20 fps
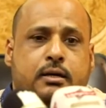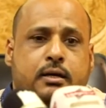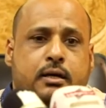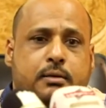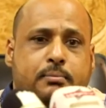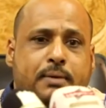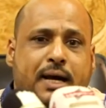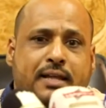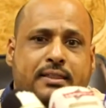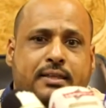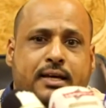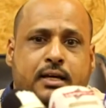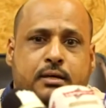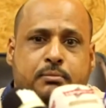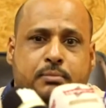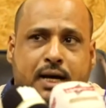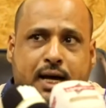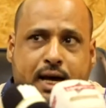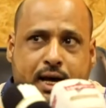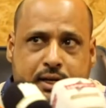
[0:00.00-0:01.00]
البحث عن
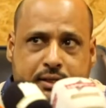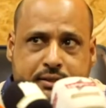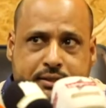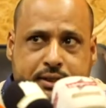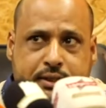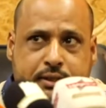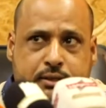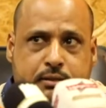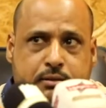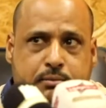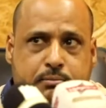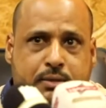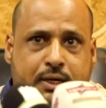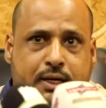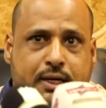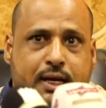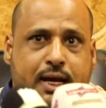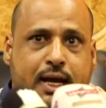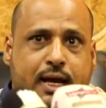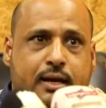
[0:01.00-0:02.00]
مخالطين من
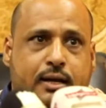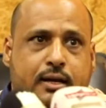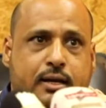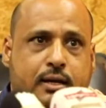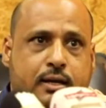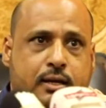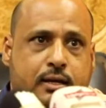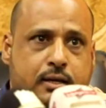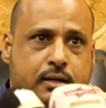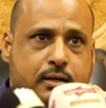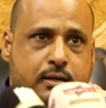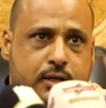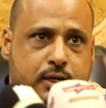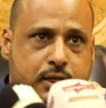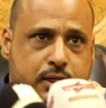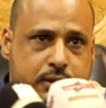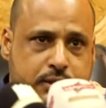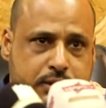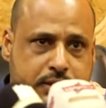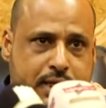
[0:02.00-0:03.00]
خلال
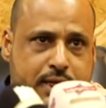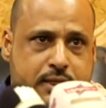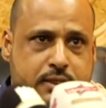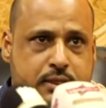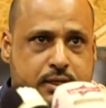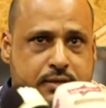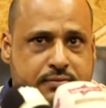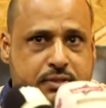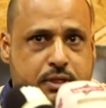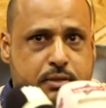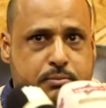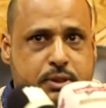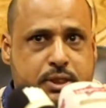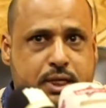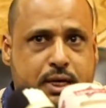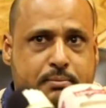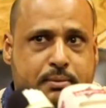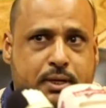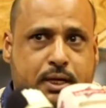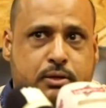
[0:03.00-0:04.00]
الشخص نفس
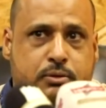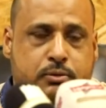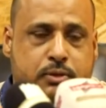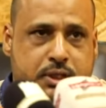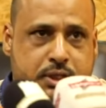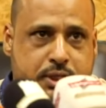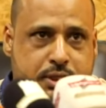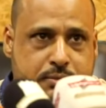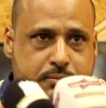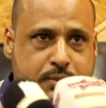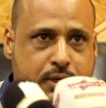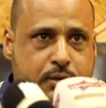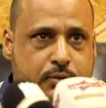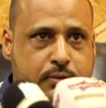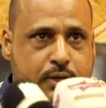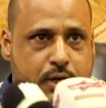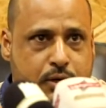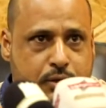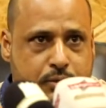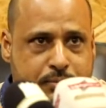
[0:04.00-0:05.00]
المصاب نحن نجلس معه
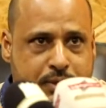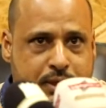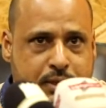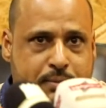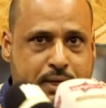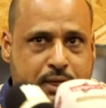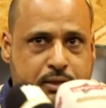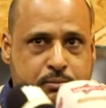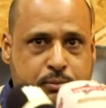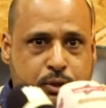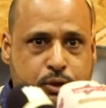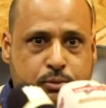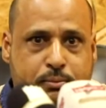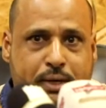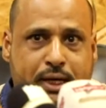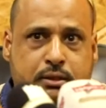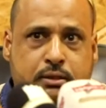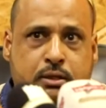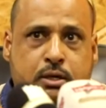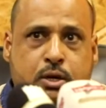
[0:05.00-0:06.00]
وناخذ منه بعض
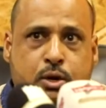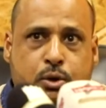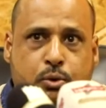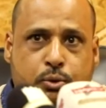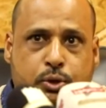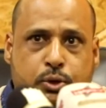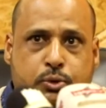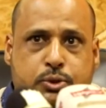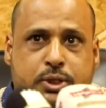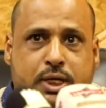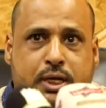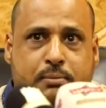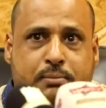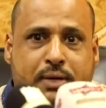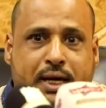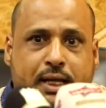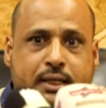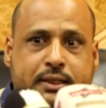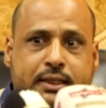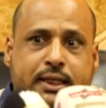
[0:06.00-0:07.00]
المعلومات ونوصل
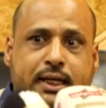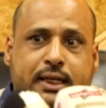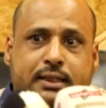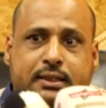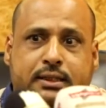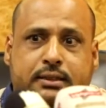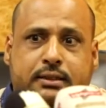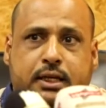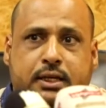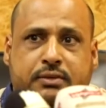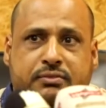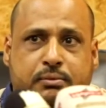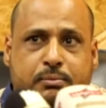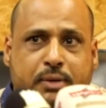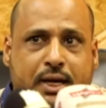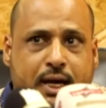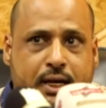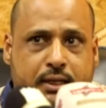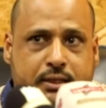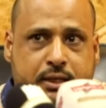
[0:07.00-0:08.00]
للمخالطين حتى تعريف
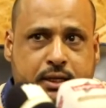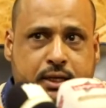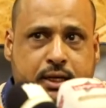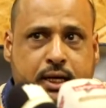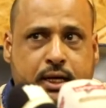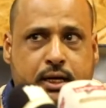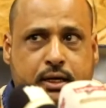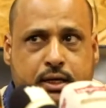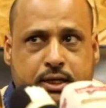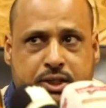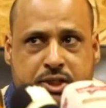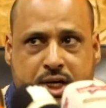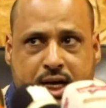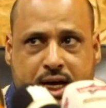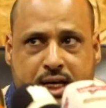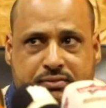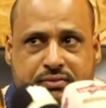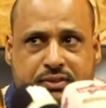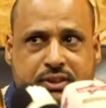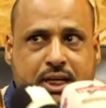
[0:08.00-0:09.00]
المخالط لنا
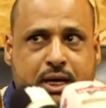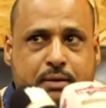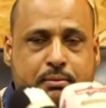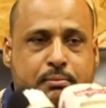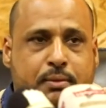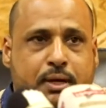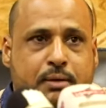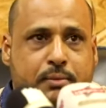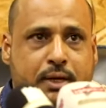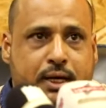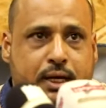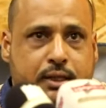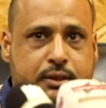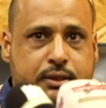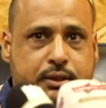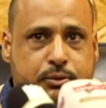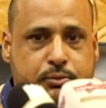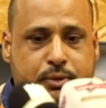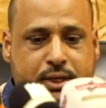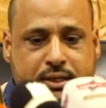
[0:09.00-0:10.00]
اجراءات في التعامل مع
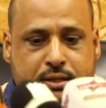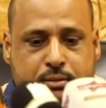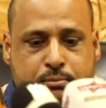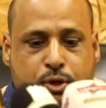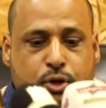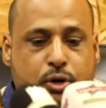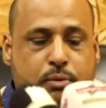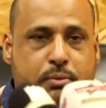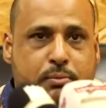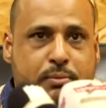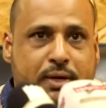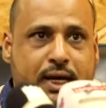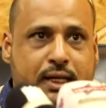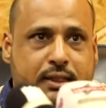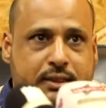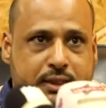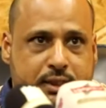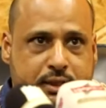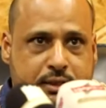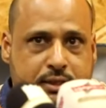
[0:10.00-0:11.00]
المخالطين وايضا منهم
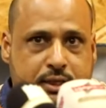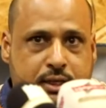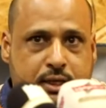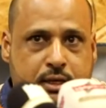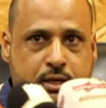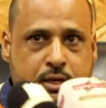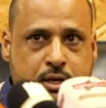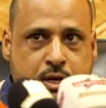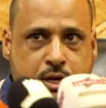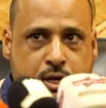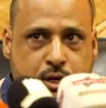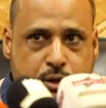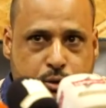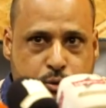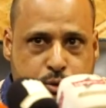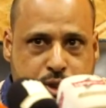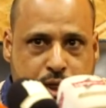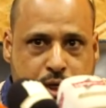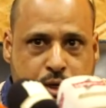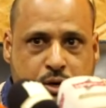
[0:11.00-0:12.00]
المخالطين الذين
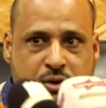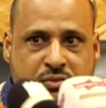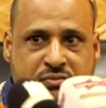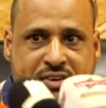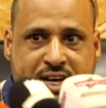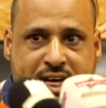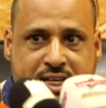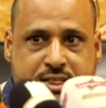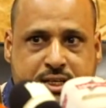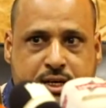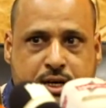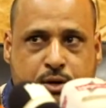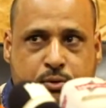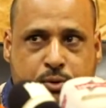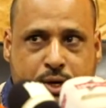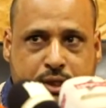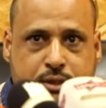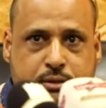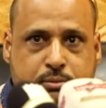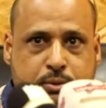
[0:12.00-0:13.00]
نوصل لهم في اسرع
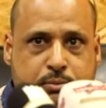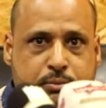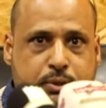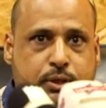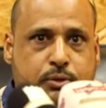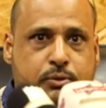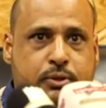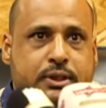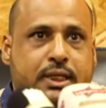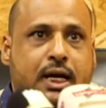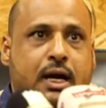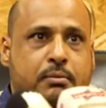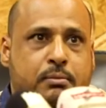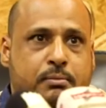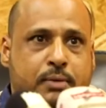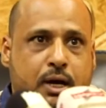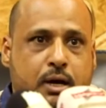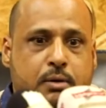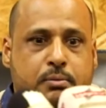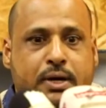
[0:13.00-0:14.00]
وقت ممكن ونتعامل
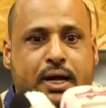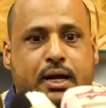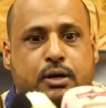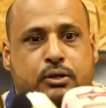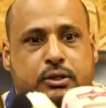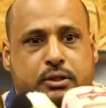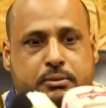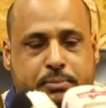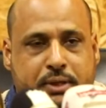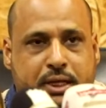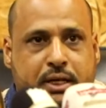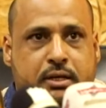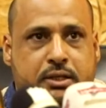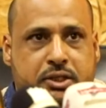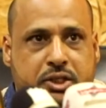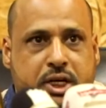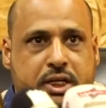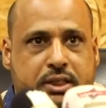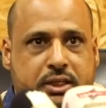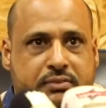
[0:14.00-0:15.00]
معهم ونحن قد بدأنا
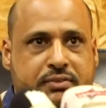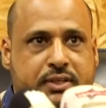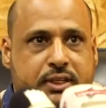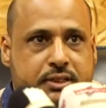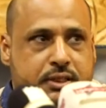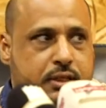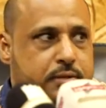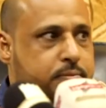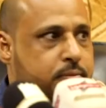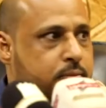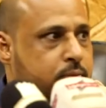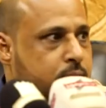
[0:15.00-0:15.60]
اجراءاتنا في هذا الجانب